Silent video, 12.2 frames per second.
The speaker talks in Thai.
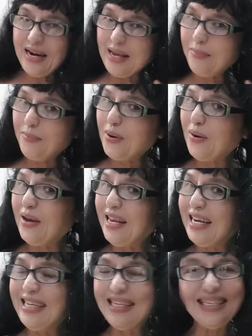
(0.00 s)
เรียบร้อย
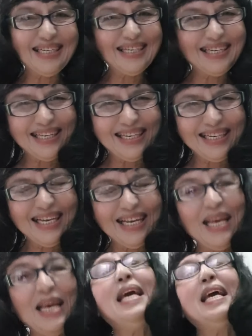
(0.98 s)
เลย
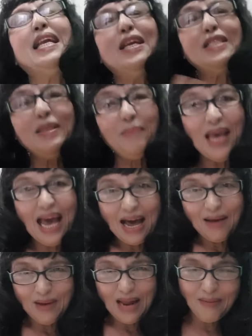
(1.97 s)
เดี๋ยวจะไปอา
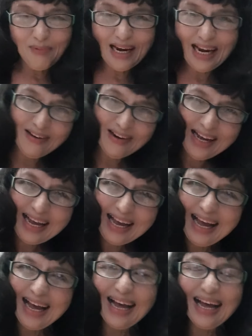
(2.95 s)
บน้ำกันแล้วนะ
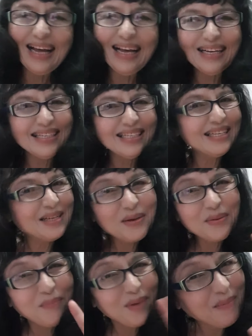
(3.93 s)
คะ
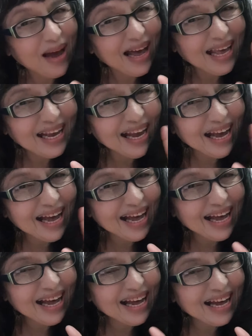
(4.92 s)
บ๊ายบาย
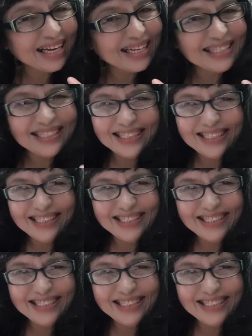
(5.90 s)
ค่ะ